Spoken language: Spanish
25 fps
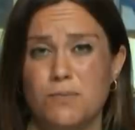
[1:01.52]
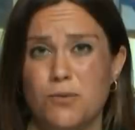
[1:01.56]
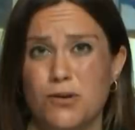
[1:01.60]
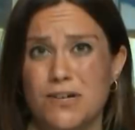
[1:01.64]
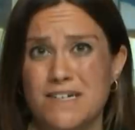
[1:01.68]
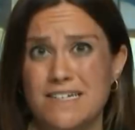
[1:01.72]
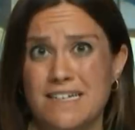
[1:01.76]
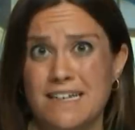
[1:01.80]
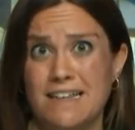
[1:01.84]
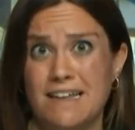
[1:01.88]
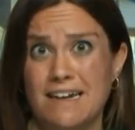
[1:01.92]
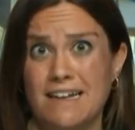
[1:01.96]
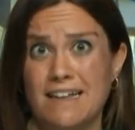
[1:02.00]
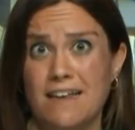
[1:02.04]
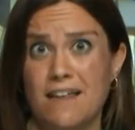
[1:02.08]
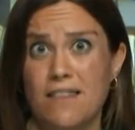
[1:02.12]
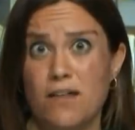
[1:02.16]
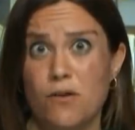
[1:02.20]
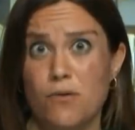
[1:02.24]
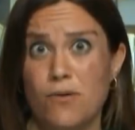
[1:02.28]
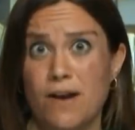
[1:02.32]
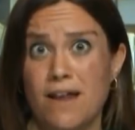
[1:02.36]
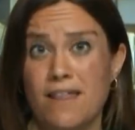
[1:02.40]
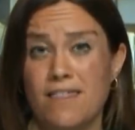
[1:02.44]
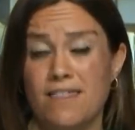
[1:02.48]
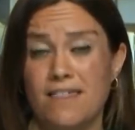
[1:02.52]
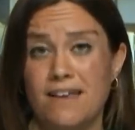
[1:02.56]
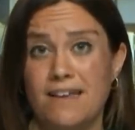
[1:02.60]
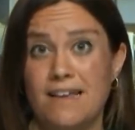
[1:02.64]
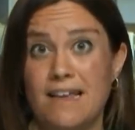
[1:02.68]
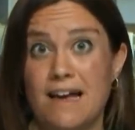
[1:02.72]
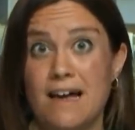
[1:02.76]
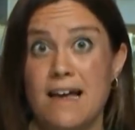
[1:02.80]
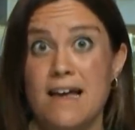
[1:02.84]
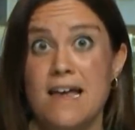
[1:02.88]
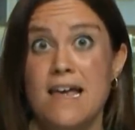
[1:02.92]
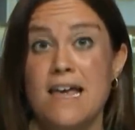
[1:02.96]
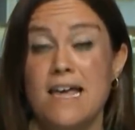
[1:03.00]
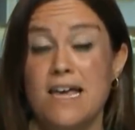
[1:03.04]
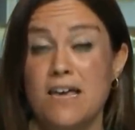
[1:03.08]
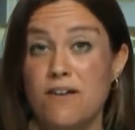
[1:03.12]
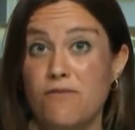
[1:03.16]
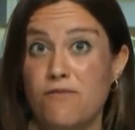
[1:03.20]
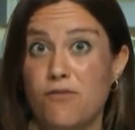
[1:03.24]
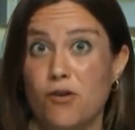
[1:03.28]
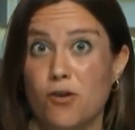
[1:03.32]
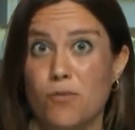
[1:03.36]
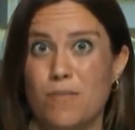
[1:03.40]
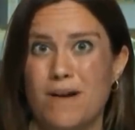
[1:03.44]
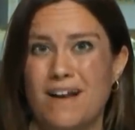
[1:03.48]
porque se trata de una cita
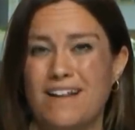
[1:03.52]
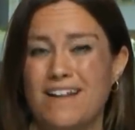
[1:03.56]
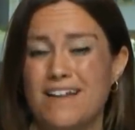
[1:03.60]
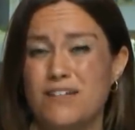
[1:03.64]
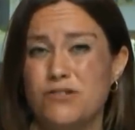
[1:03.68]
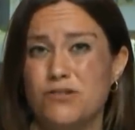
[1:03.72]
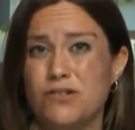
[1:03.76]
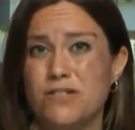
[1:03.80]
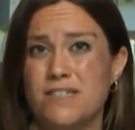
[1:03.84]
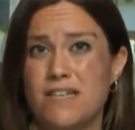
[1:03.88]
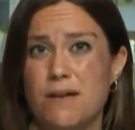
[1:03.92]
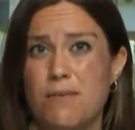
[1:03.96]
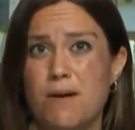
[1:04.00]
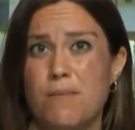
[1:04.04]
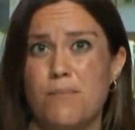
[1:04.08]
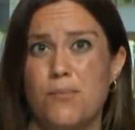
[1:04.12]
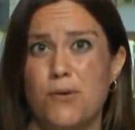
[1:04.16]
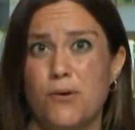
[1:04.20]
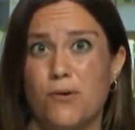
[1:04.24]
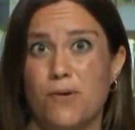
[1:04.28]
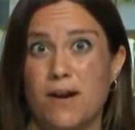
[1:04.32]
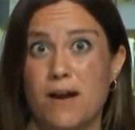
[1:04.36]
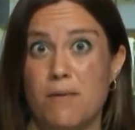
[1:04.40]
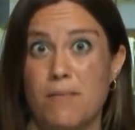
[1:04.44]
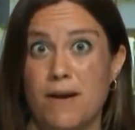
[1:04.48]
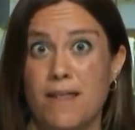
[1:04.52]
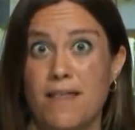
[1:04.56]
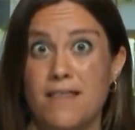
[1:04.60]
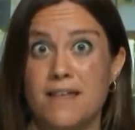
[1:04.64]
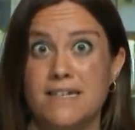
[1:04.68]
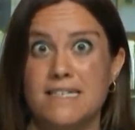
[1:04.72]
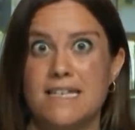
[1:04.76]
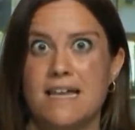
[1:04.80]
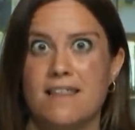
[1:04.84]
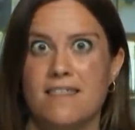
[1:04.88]
informal. De hecho, estaba programada desde